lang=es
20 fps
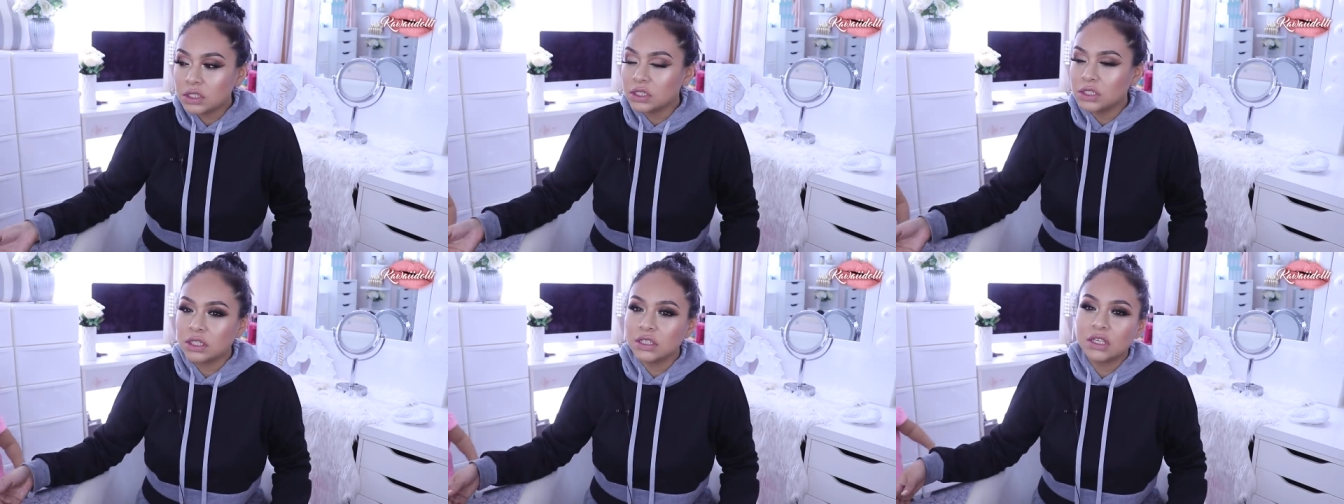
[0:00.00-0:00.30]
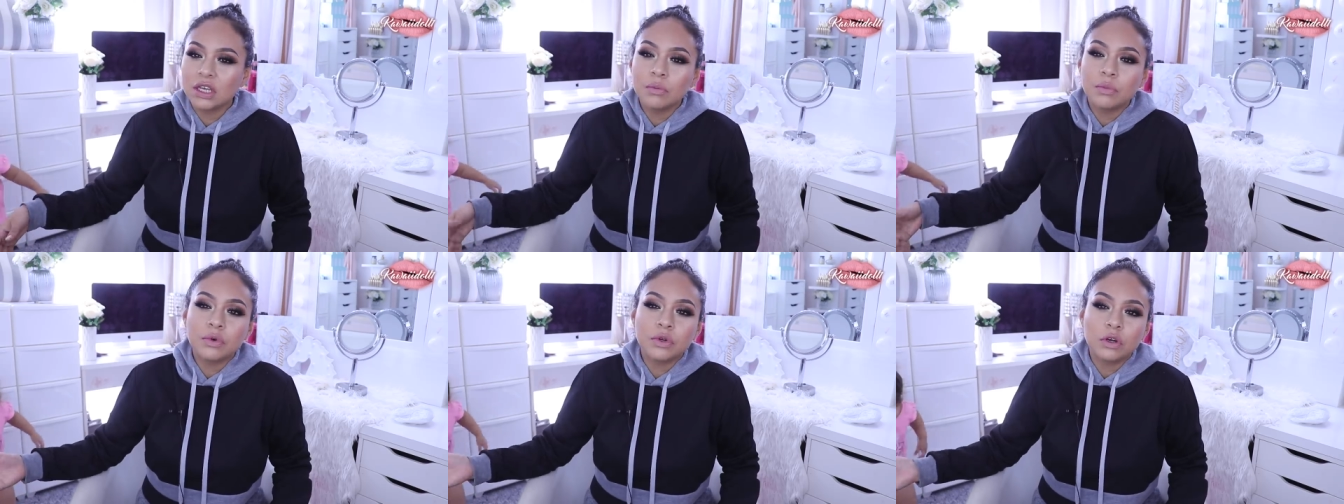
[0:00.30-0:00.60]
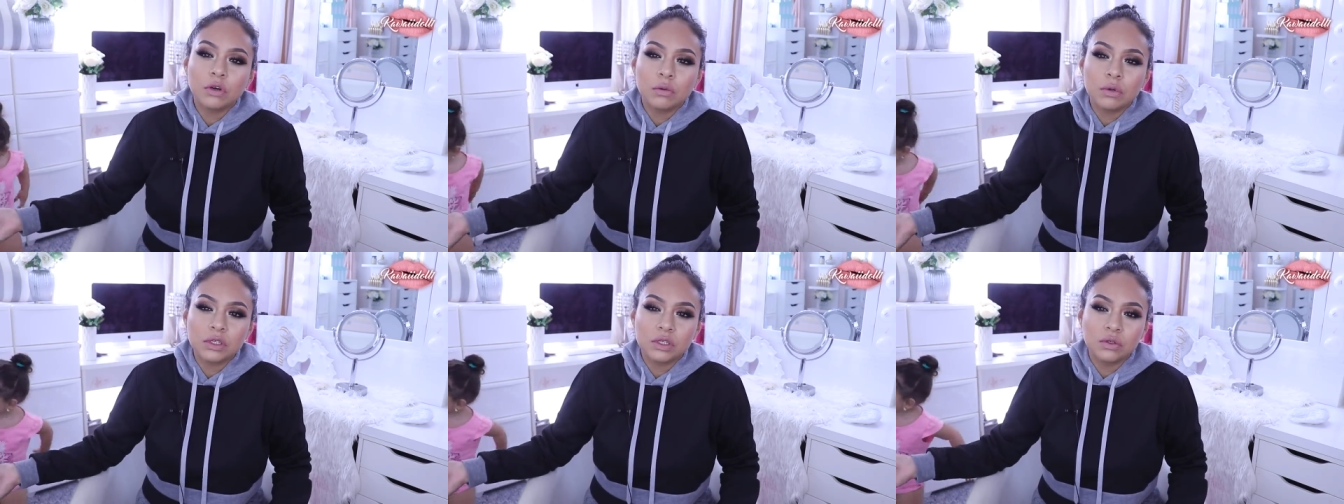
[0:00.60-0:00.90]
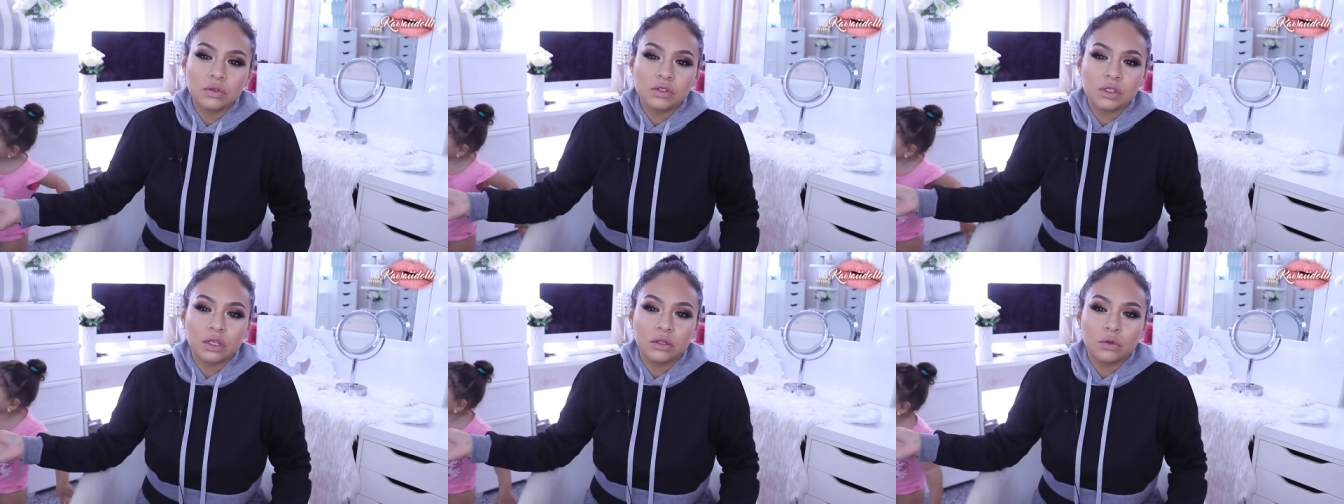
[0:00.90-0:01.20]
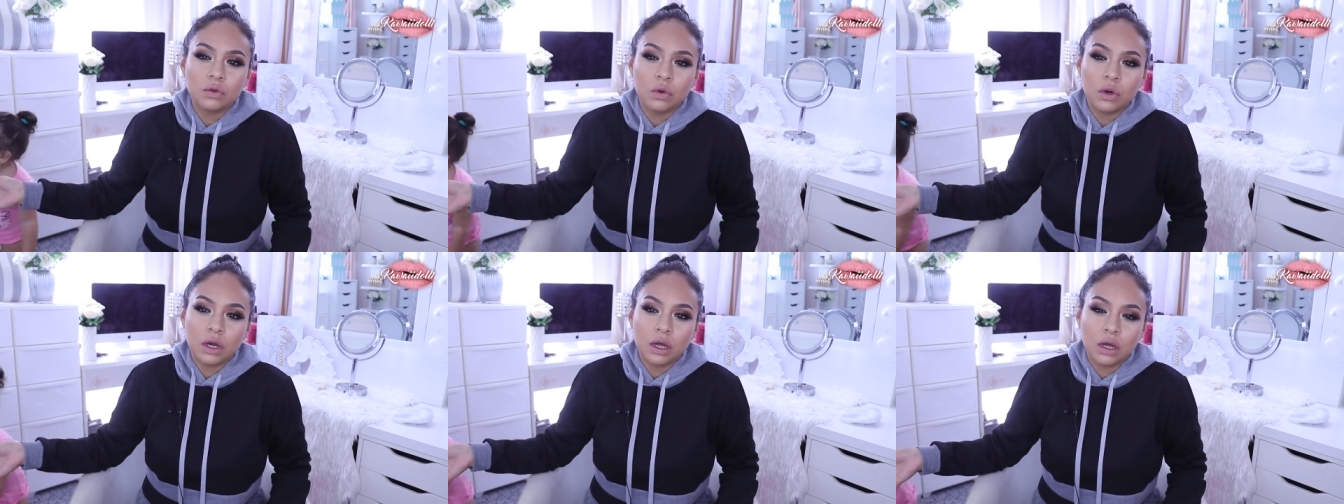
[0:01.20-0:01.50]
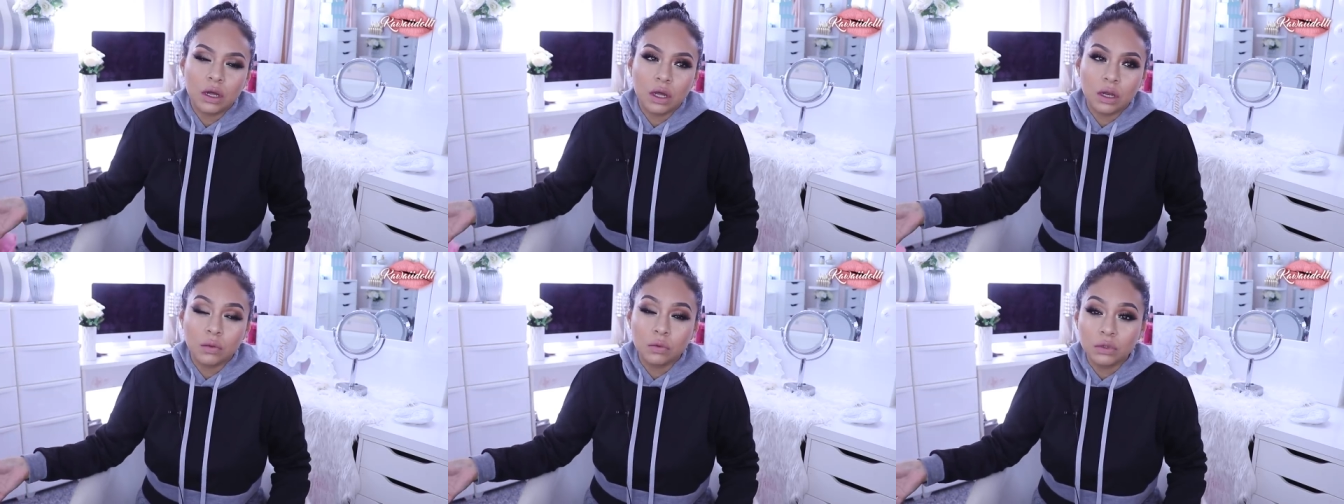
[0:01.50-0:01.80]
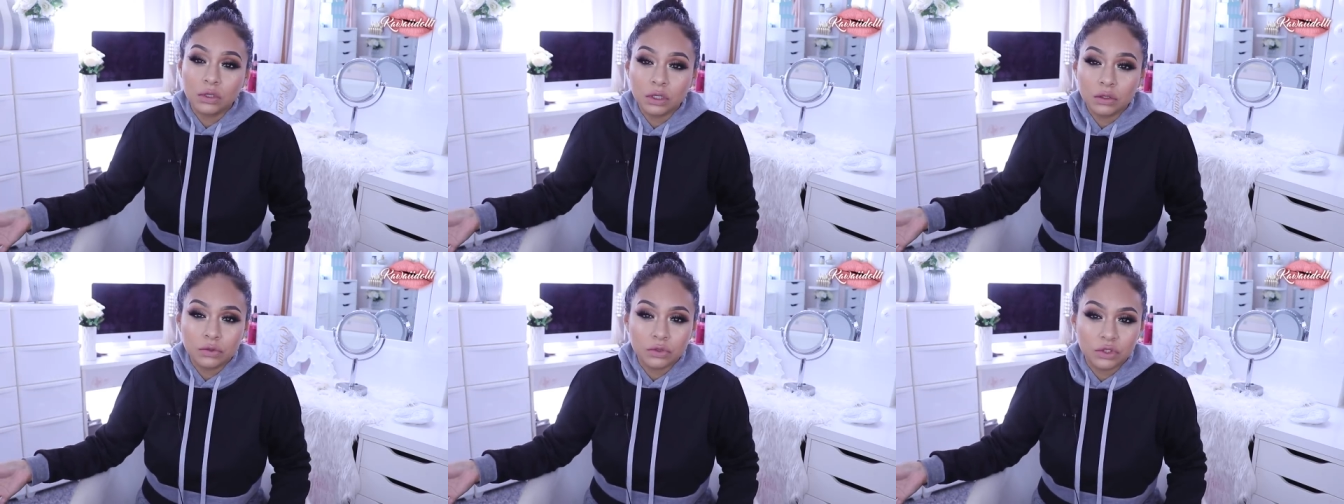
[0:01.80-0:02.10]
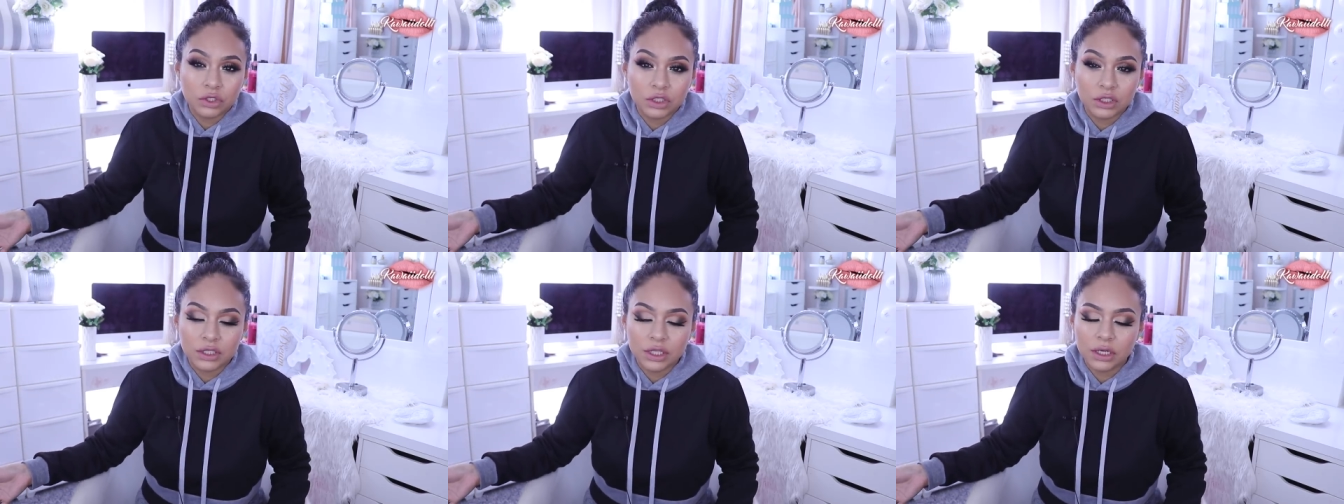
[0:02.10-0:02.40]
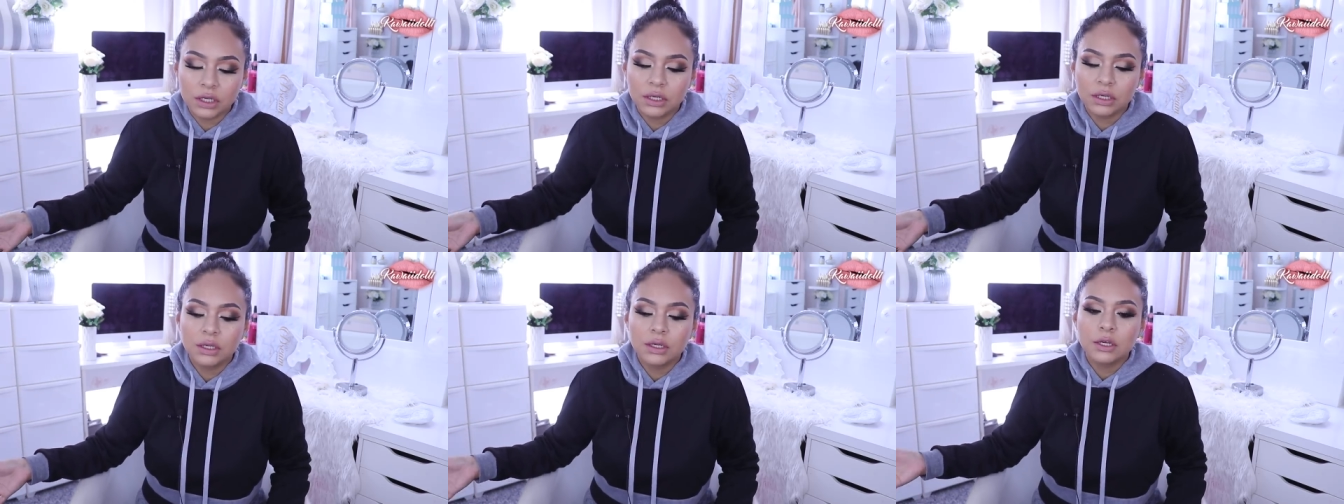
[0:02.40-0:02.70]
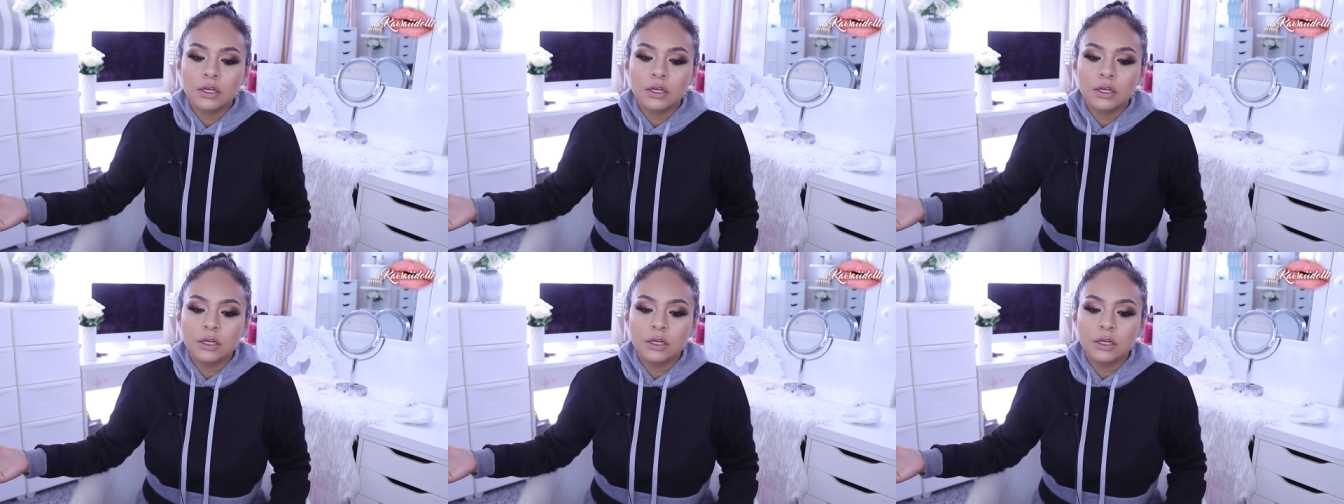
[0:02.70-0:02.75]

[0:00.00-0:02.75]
Y si es que por a veces nos antoja alguna cosita,